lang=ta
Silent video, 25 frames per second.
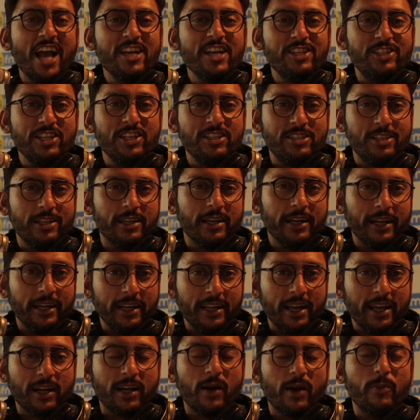ஐசிசி
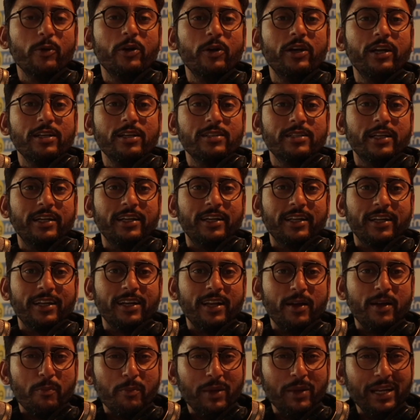இந்தியா கம்யூனிட்டி
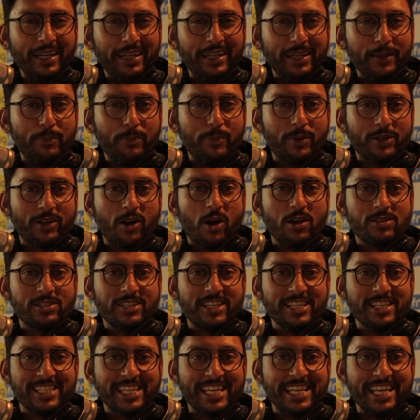சென்டரில் மிலிட்டிக்
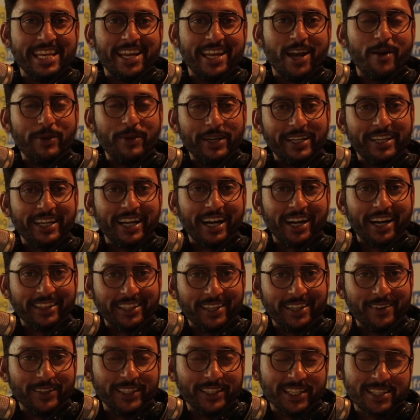காஸ்கிஸ்கி அப்படின்ற
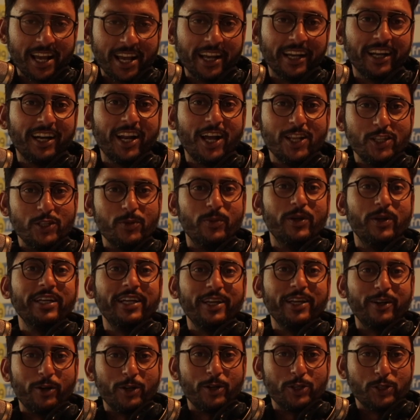இடத்துல வந்து சாயங்காலம் அஞ்சு
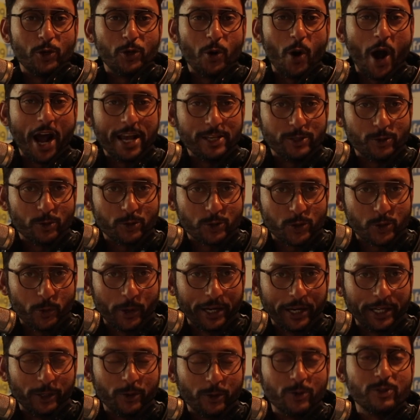மணிக்கு என்னோட ஷோ ஐசோஸ் டு
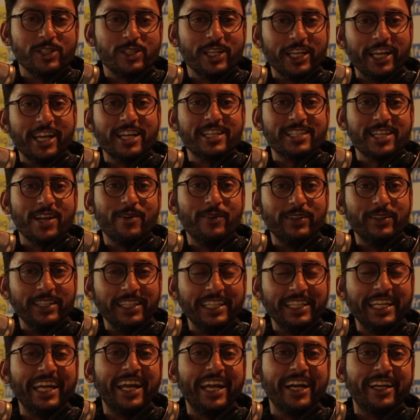ஒயிட் ஹவுஸ் டிக்கெட்ஸ்லாம்
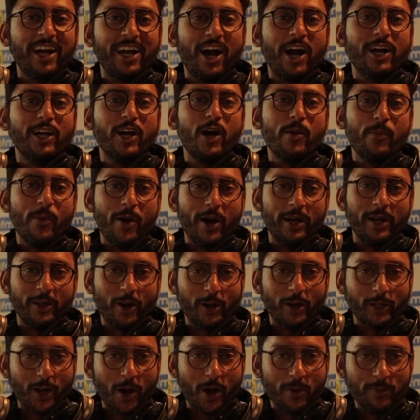வந்து டிக்கெட் ஹங்கமா
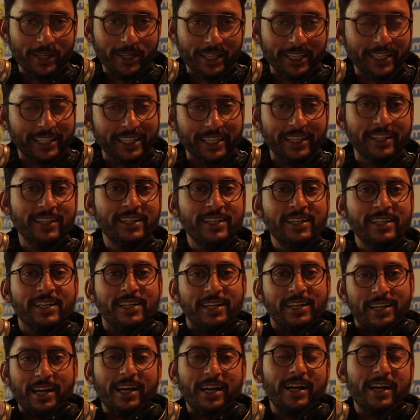டாட் காமில் இருக்குது